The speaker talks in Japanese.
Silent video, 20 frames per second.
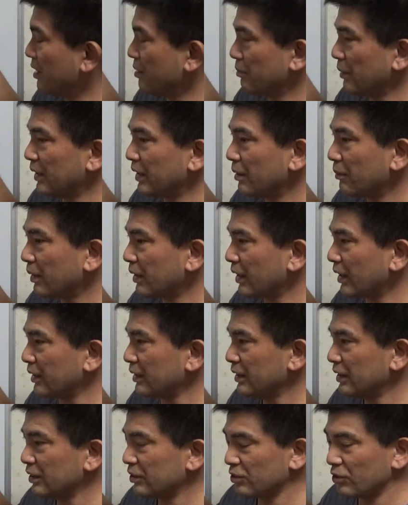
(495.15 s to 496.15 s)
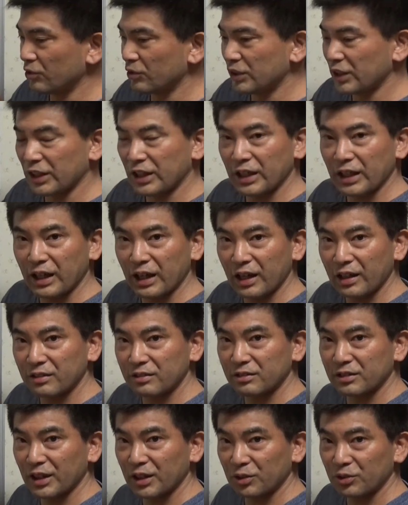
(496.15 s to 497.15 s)
まだまだその先があ
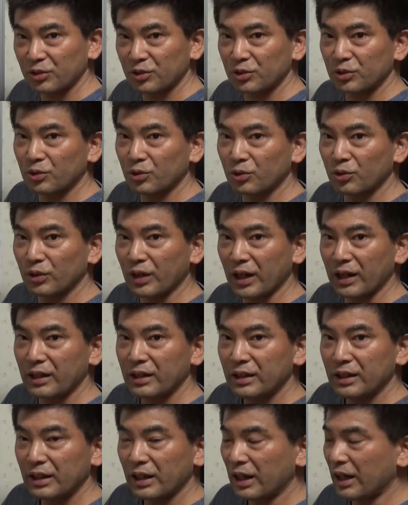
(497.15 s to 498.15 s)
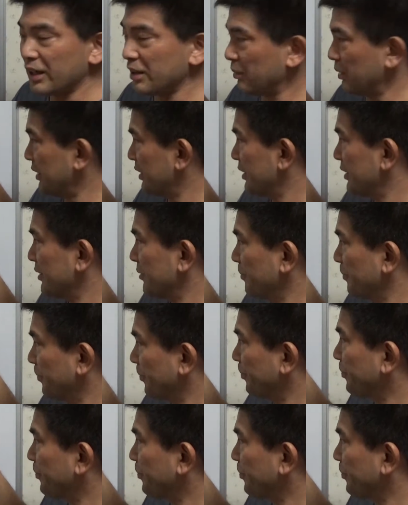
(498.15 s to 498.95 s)
るんだよっていうことがあります。